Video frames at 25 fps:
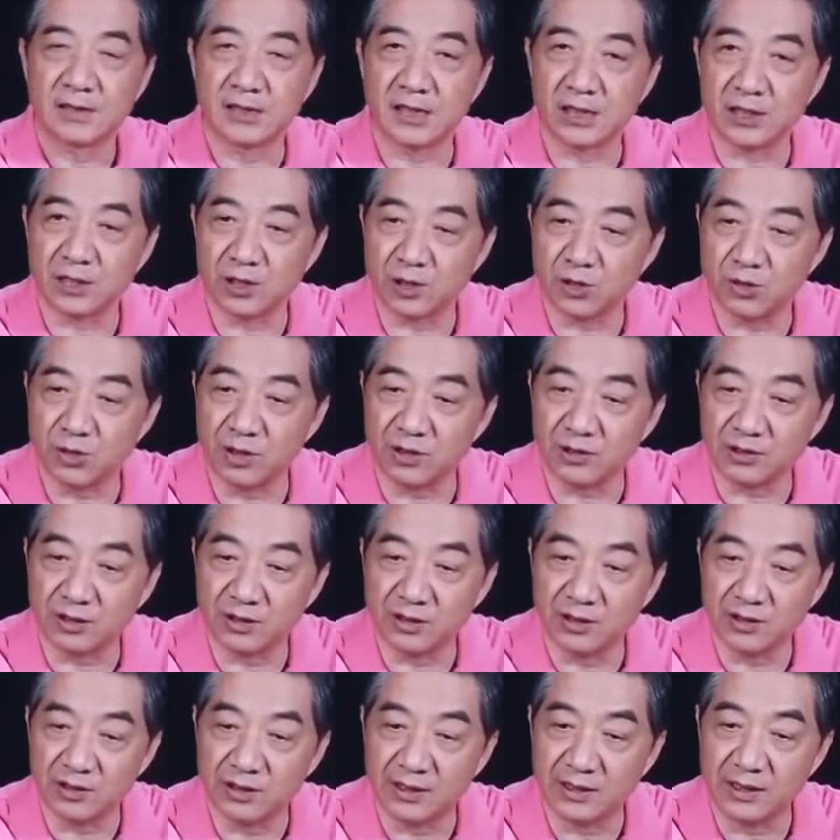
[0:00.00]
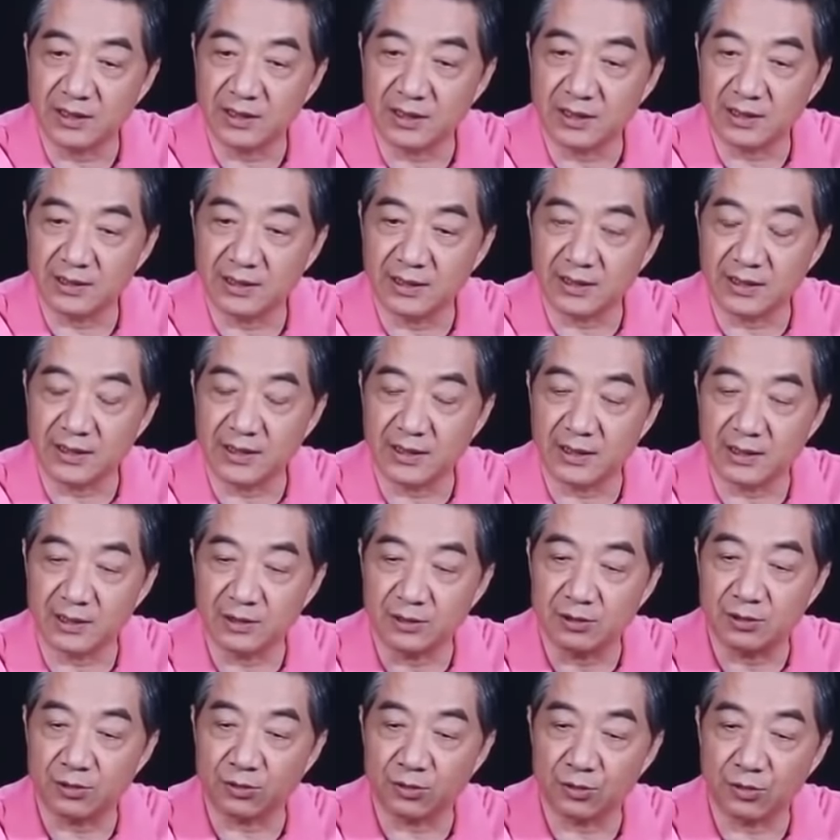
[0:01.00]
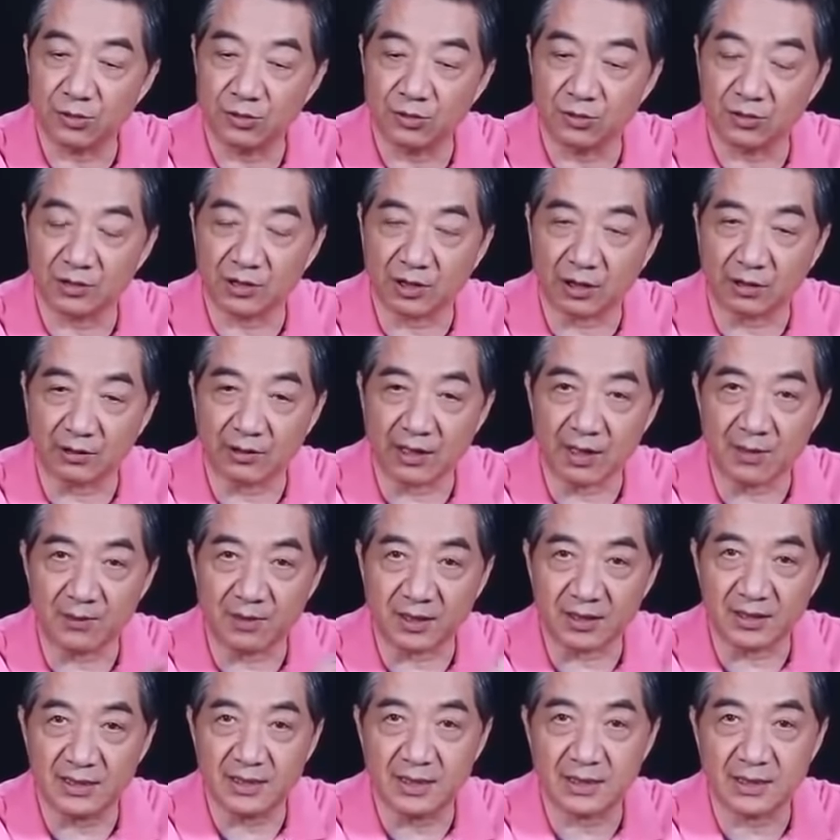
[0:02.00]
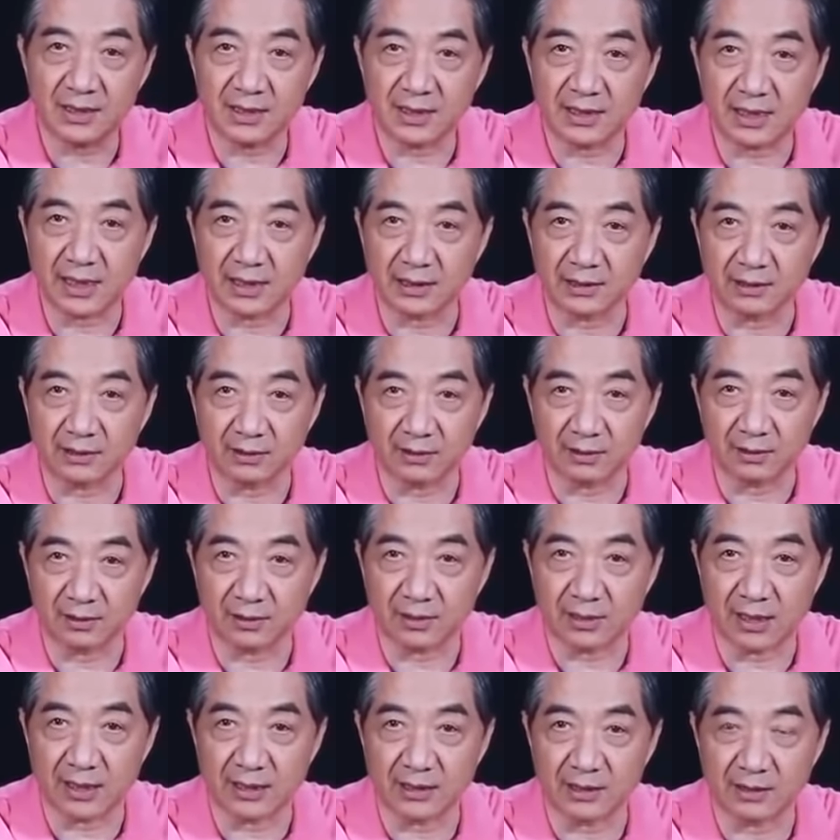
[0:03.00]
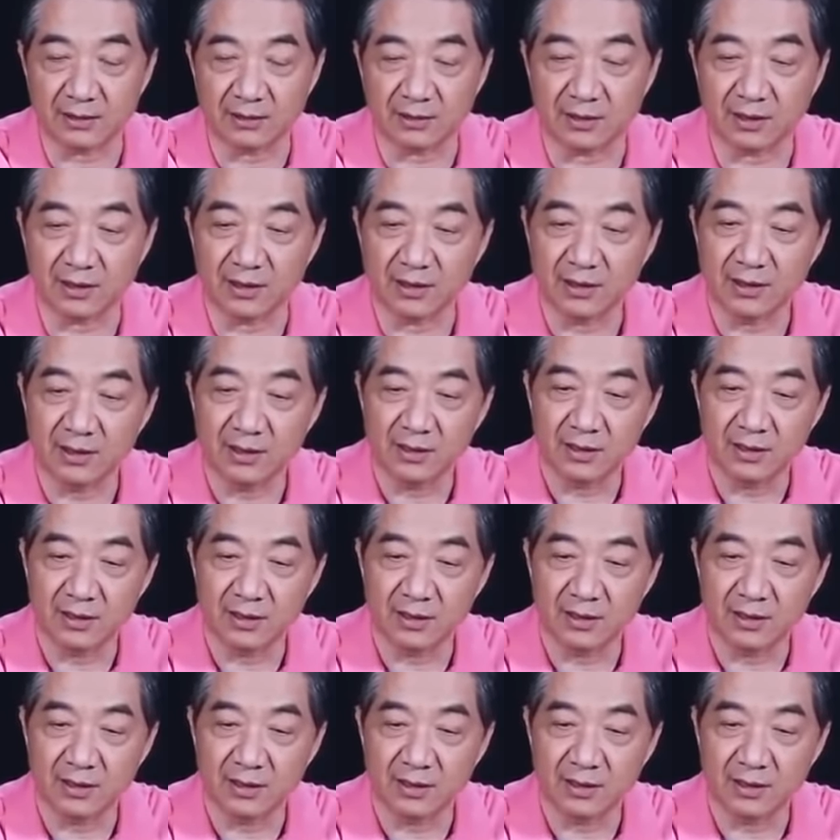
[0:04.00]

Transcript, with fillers: 这是创造了第一个第一，就是用导弹把潜艇干到干掉了。